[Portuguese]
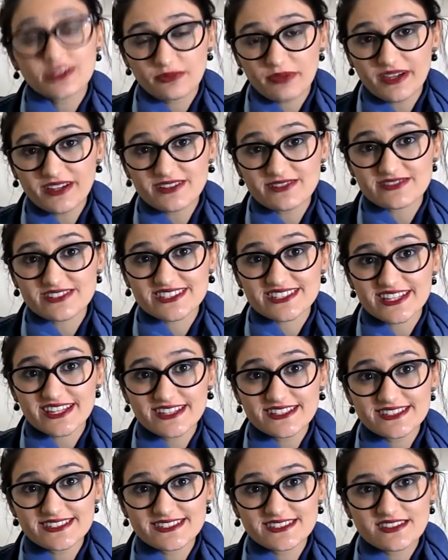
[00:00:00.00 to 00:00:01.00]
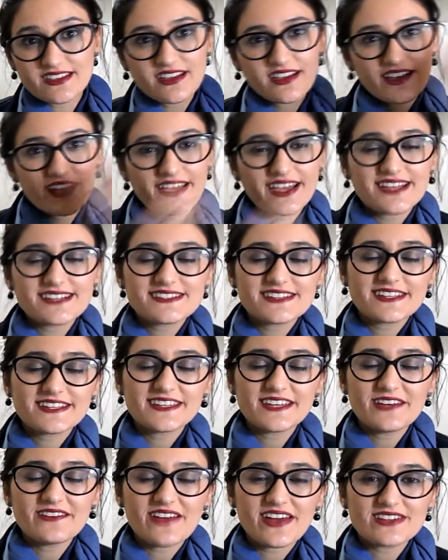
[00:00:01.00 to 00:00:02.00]
tudo bem com vocês? Esse
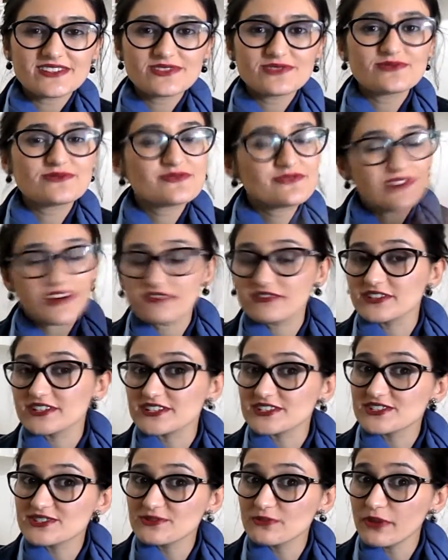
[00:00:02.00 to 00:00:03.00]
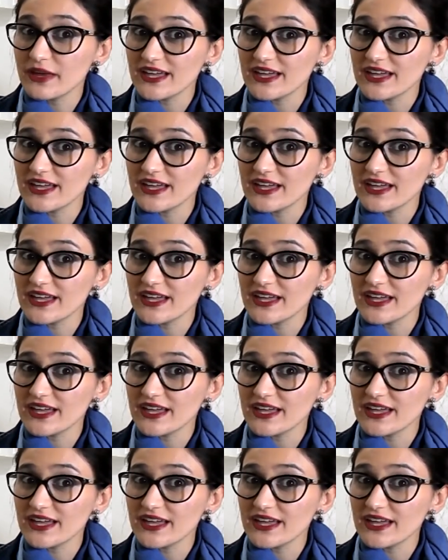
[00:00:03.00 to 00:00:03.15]
aqui é mais um Favoritos do